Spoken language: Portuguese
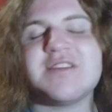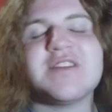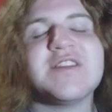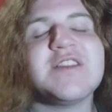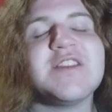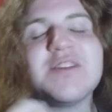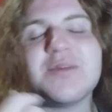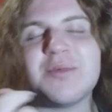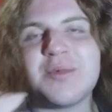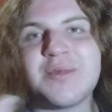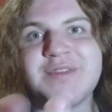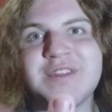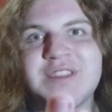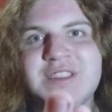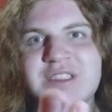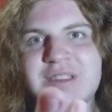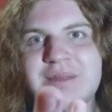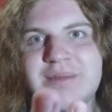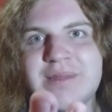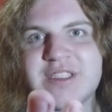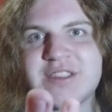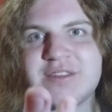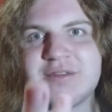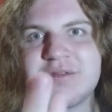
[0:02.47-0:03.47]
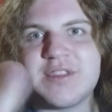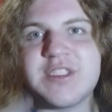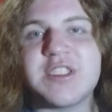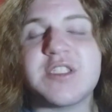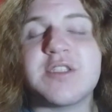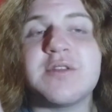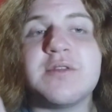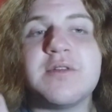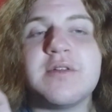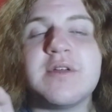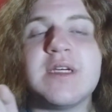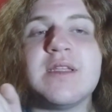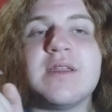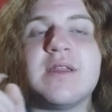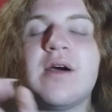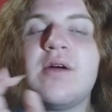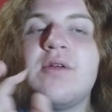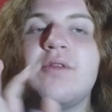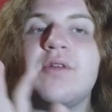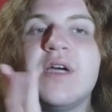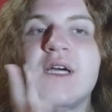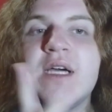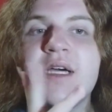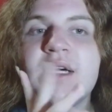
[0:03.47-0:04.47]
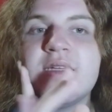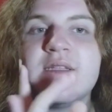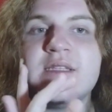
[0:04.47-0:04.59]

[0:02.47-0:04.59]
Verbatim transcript: e sejam bem-vindos a mais um vídeo aqui do canal.